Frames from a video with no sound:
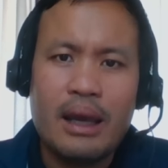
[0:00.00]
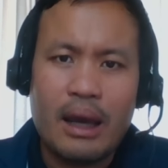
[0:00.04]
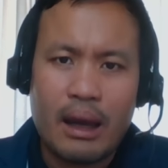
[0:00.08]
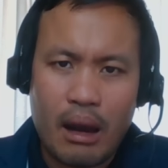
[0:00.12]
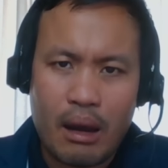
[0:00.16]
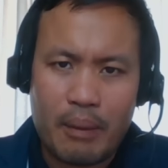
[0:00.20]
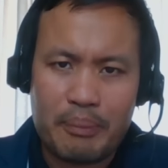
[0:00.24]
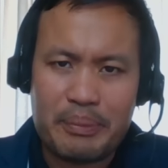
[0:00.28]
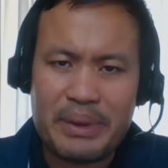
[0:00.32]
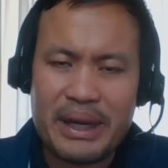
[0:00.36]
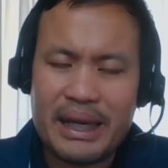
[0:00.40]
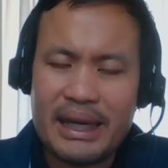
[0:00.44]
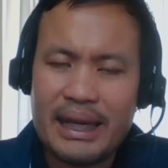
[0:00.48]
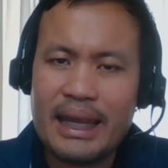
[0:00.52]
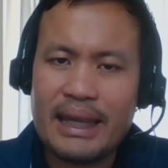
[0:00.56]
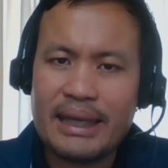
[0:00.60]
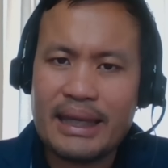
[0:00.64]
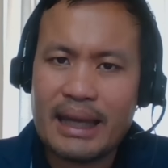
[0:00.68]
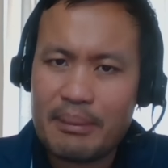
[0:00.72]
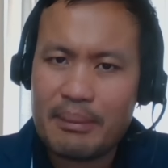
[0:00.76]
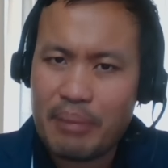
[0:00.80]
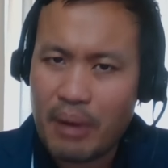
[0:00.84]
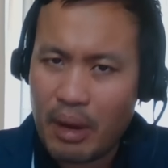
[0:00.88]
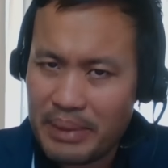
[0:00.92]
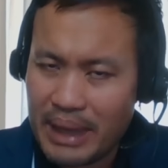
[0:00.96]
ก็ปีนี้
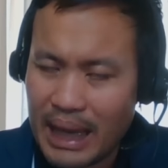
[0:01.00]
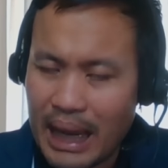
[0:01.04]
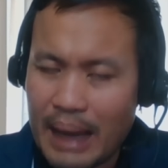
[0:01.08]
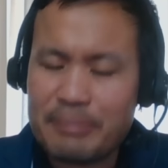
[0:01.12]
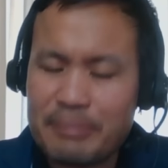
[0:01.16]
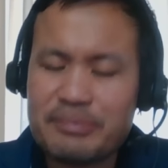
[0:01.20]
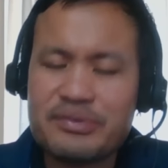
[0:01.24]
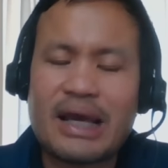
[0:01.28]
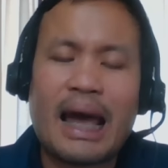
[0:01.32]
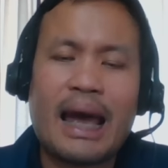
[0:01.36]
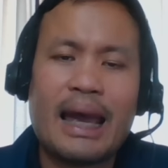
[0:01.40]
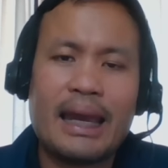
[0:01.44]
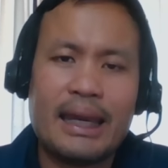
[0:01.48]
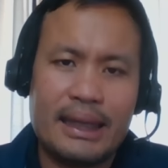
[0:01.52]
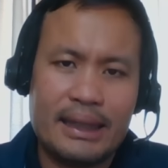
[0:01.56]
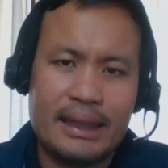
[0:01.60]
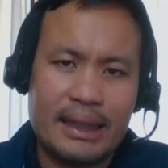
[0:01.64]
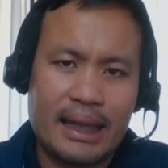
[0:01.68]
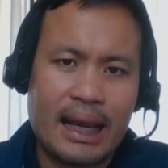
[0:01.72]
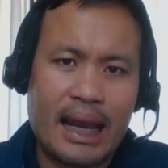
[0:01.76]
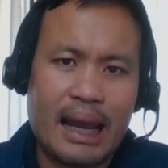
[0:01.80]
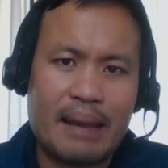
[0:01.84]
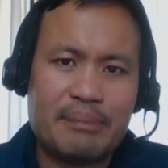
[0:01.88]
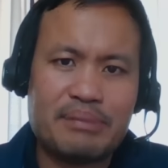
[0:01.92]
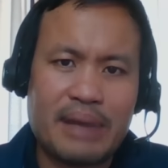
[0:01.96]
ยังพอมีอัพไซด์
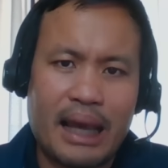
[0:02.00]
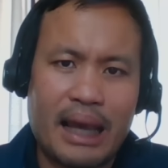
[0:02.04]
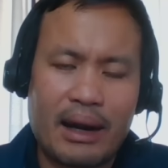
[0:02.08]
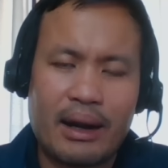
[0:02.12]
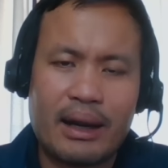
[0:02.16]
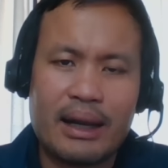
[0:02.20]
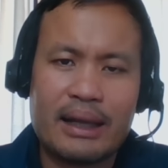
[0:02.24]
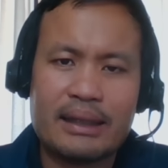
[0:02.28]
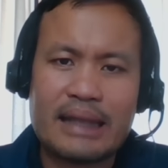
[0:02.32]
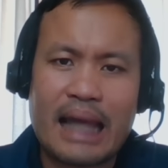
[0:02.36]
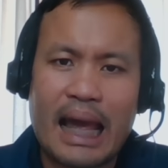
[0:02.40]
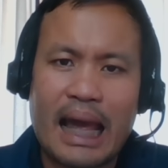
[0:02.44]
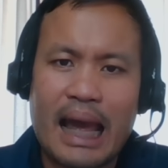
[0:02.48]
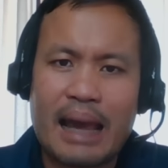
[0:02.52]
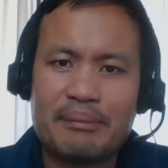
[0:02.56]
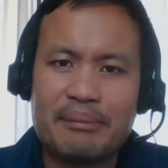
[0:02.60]
นะครับแต่เราก็ตา